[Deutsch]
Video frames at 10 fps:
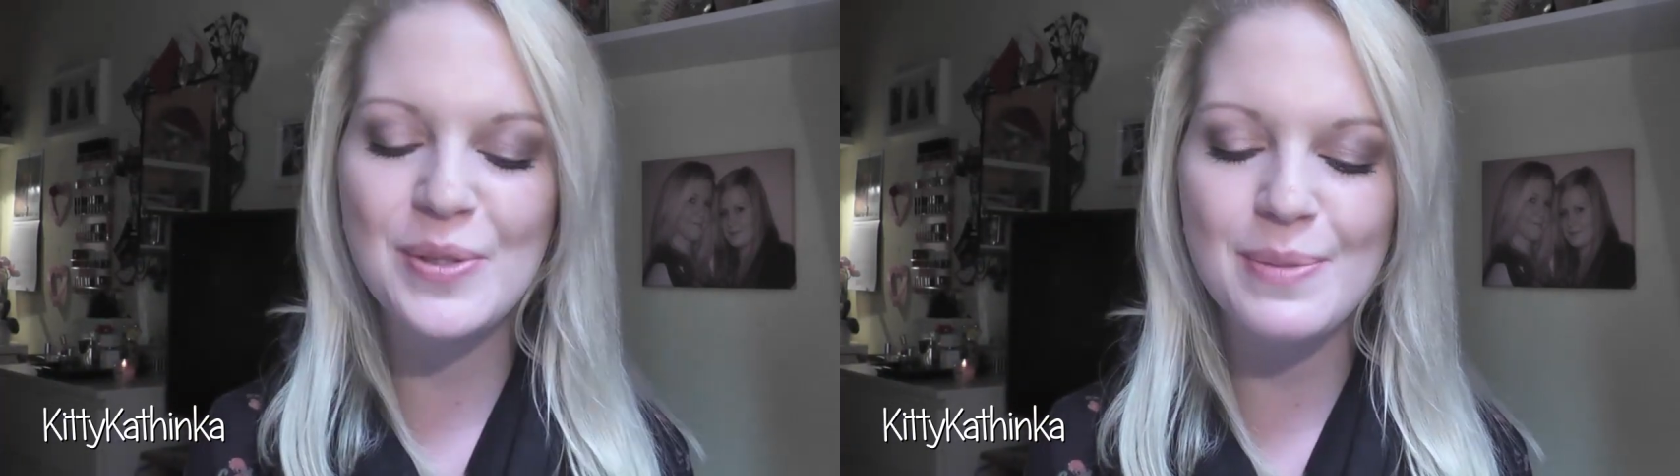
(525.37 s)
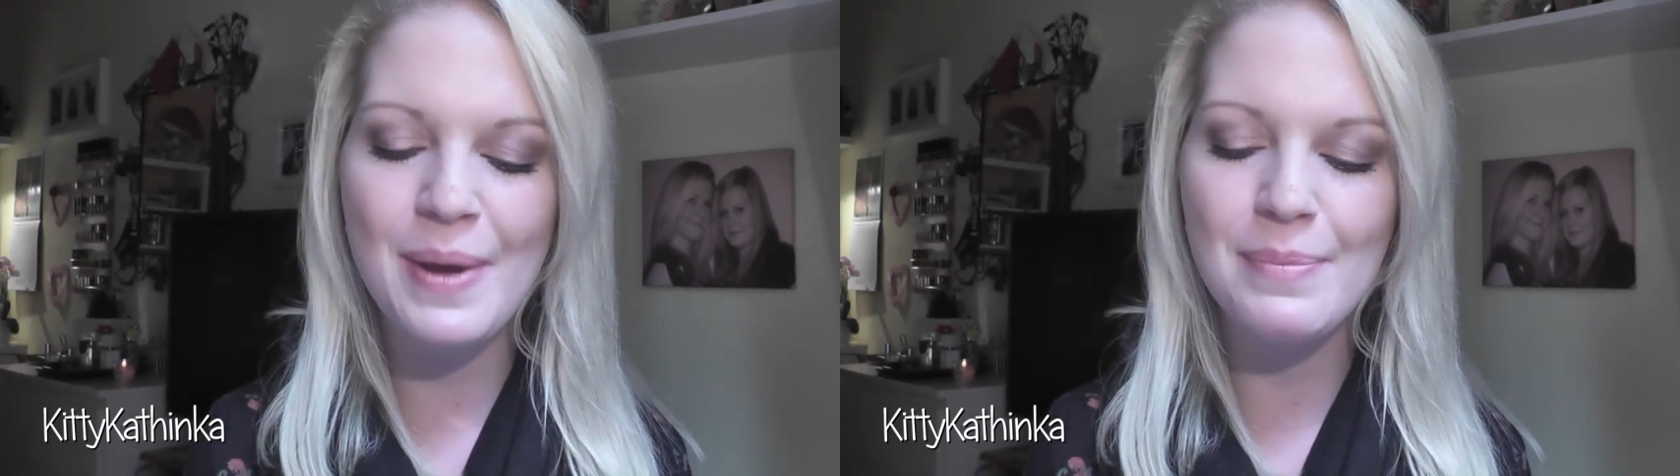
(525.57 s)

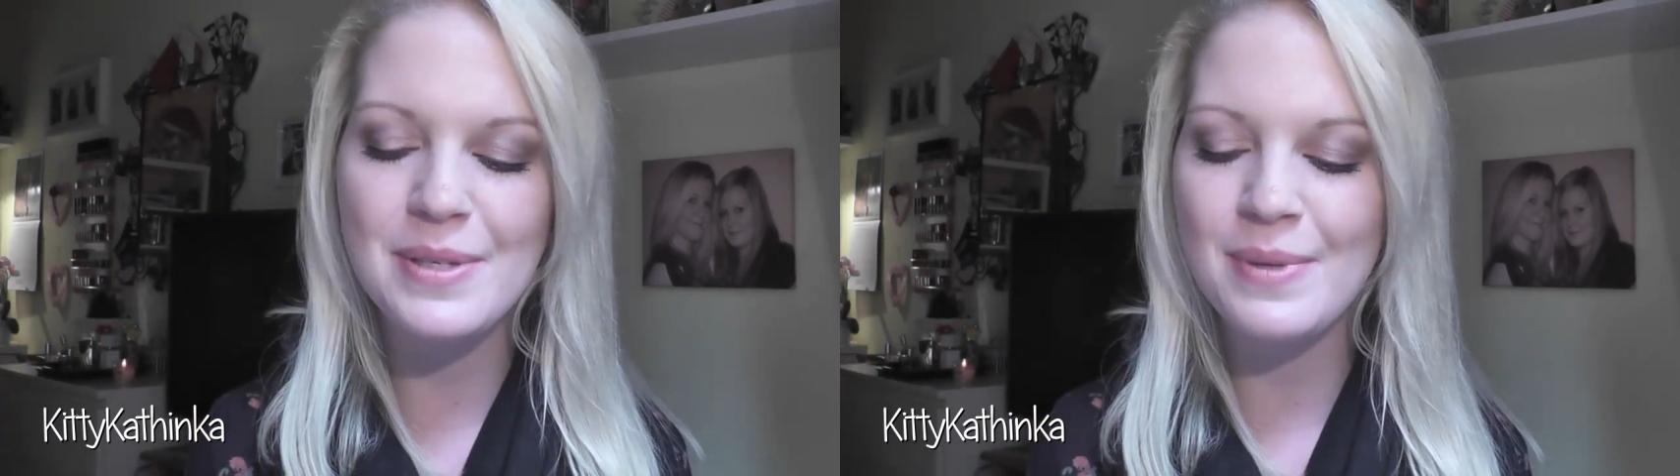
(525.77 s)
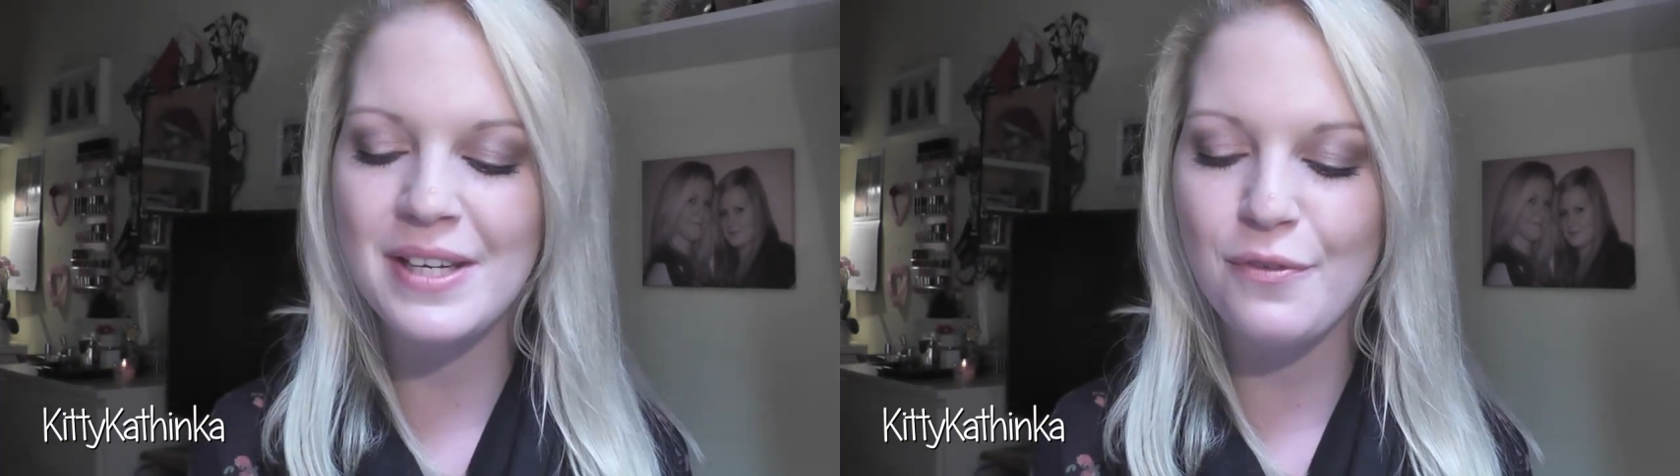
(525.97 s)
und zwar habe
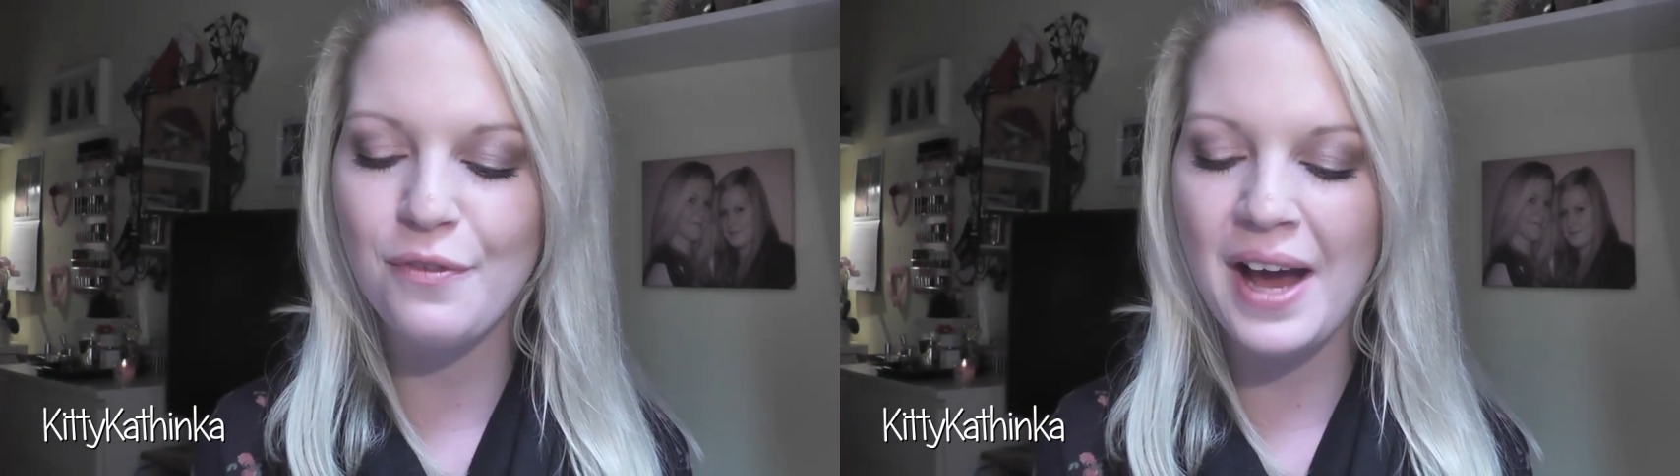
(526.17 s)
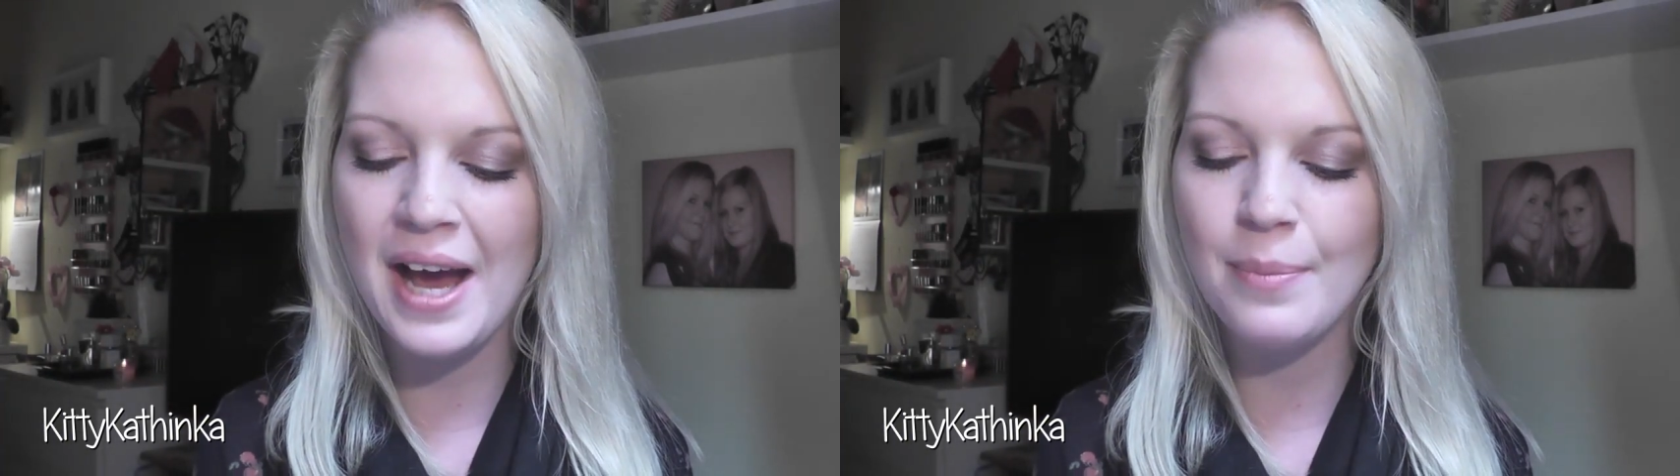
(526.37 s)
ich mir die
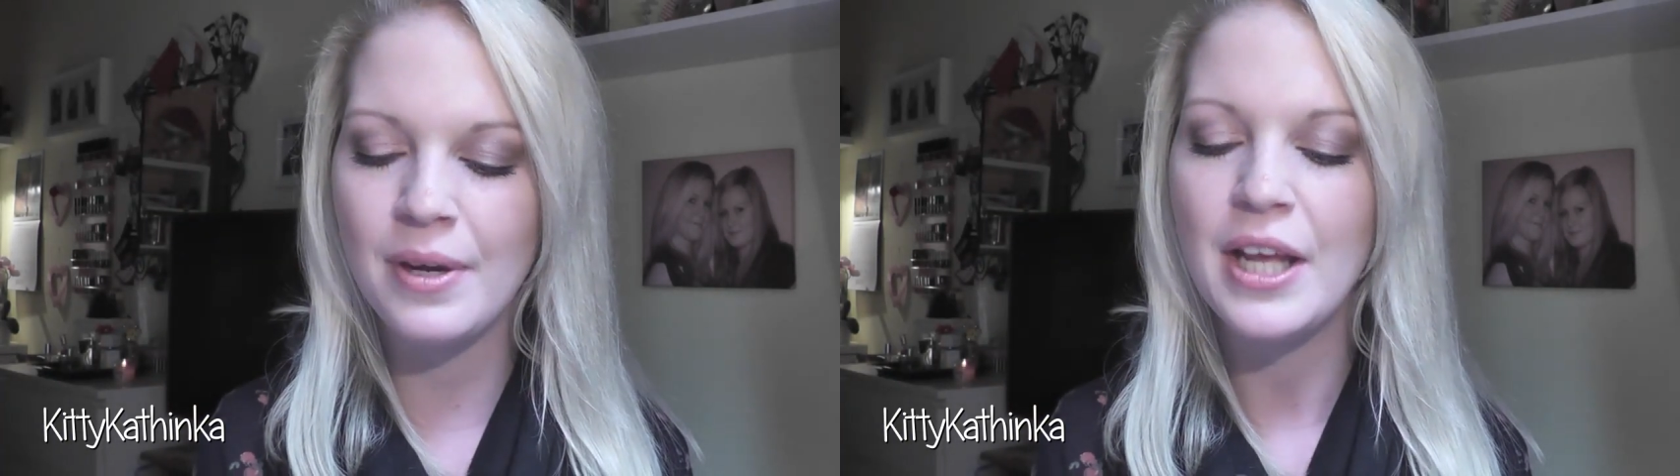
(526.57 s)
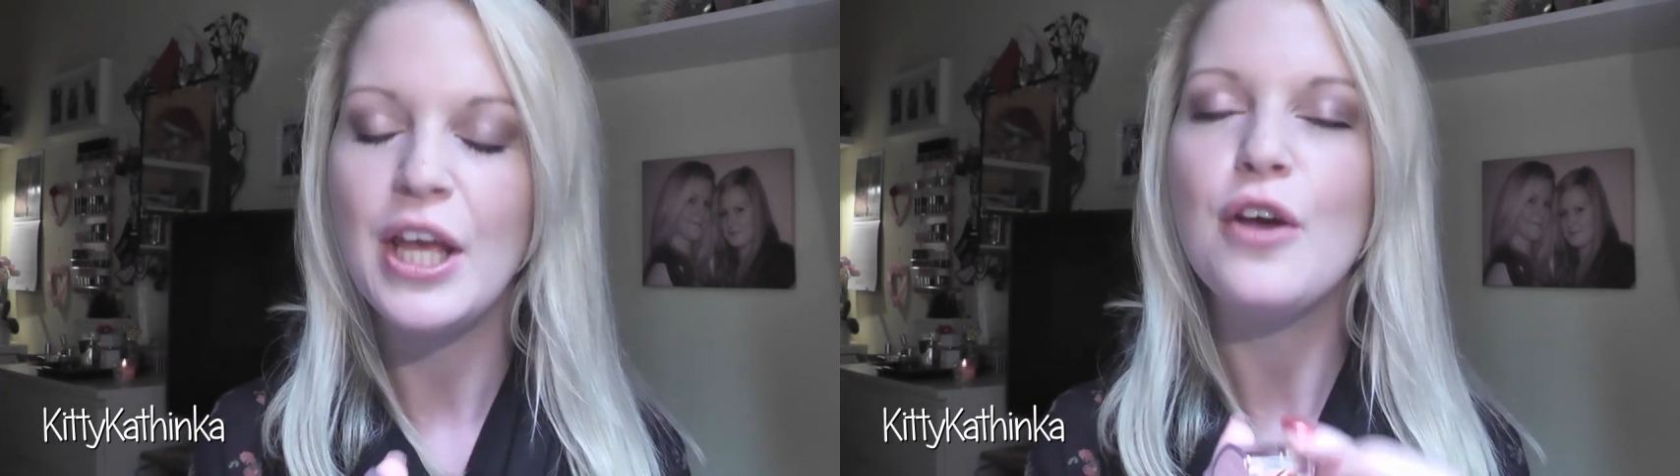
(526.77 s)
Farbe